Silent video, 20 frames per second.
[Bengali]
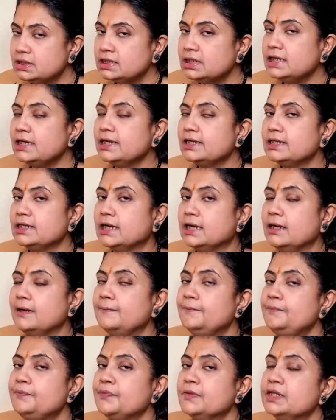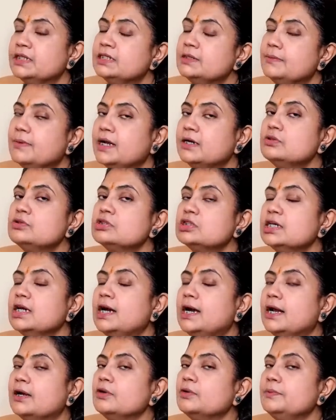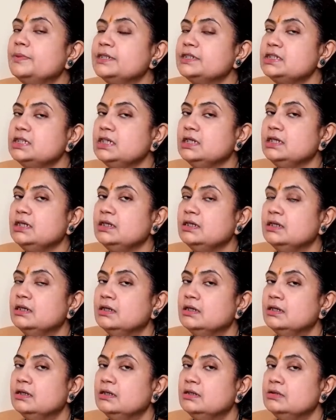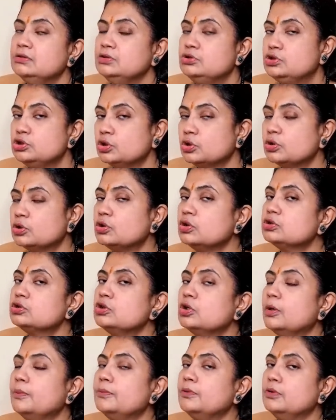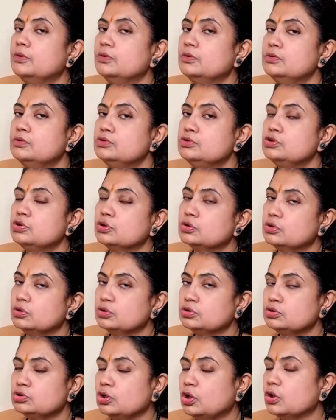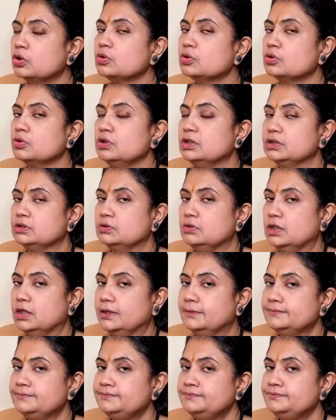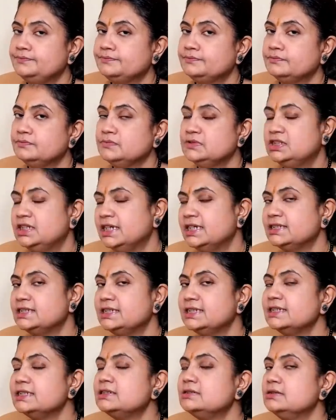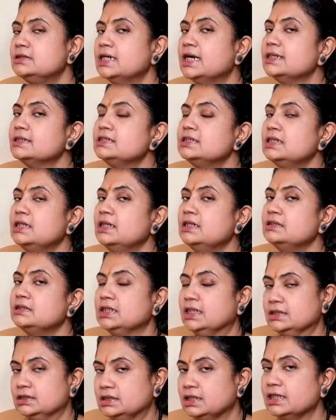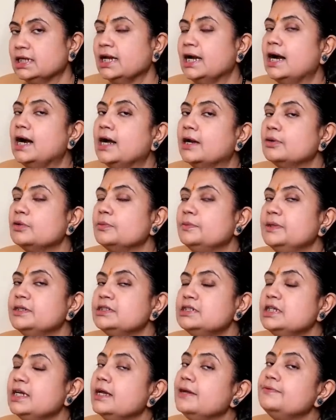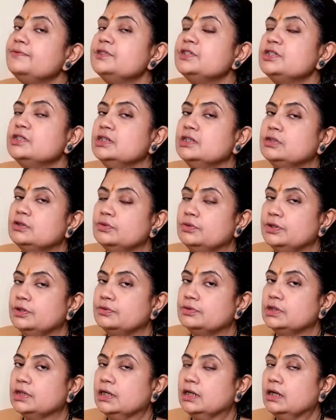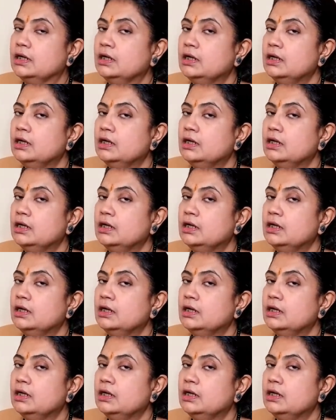দিকই এটা যে মানুষকে আরো বেশি যোগ্যতম যোগ্যতর করে তোলা যে যে যা ছিলেন তার থেকে আরো বেশি এফিসিয়েন্ট হয়ে ওঠা